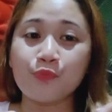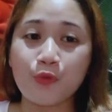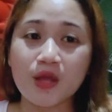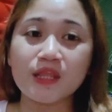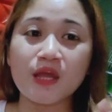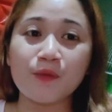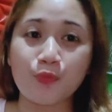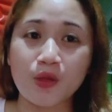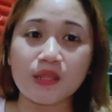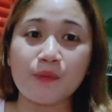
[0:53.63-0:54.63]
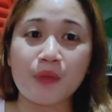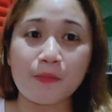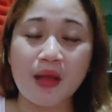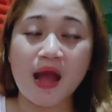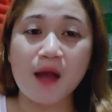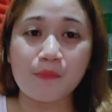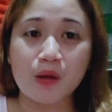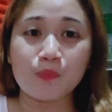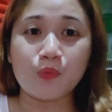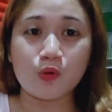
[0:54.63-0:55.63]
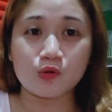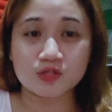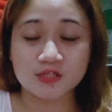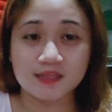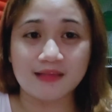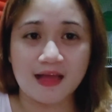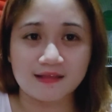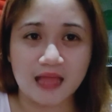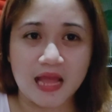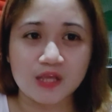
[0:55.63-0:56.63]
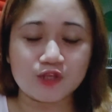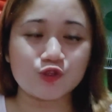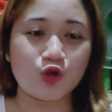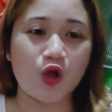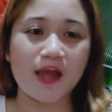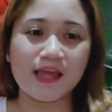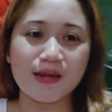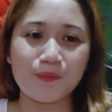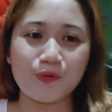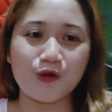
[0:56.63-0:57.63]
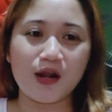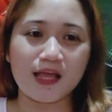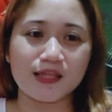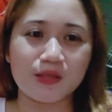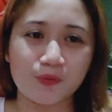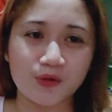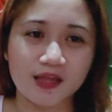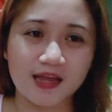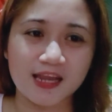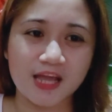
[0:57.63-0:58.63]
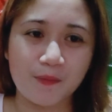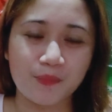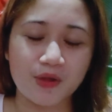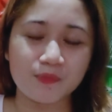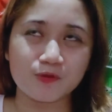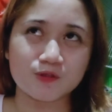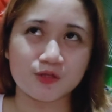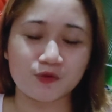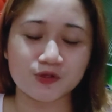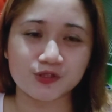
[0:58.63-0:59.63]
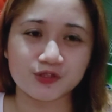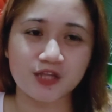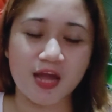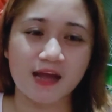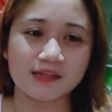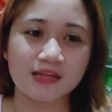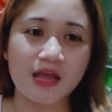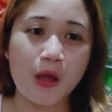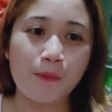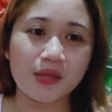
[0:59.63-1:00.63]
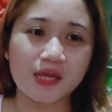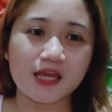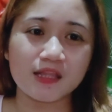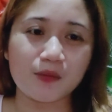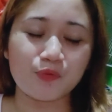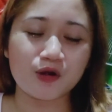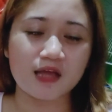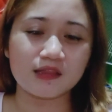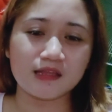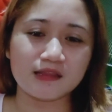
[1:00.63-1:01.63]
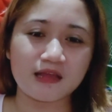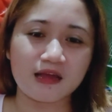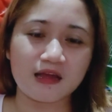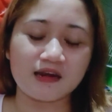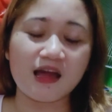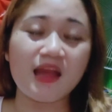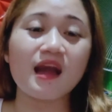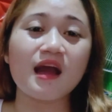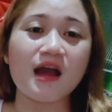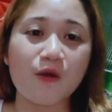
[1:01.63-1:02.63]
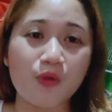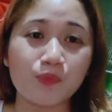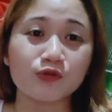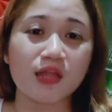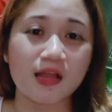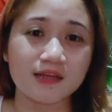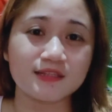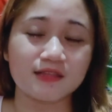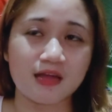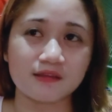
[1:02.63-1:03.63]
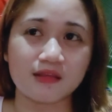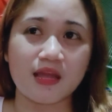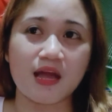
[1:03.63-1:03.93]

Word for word: pwedeng-pwedeng mapahamak po si tatay. So, ayan na po no, nakita po ni Kalinga Prab yung sitwasyon niya at makikita po natin na nakakaawa po talaga si tatay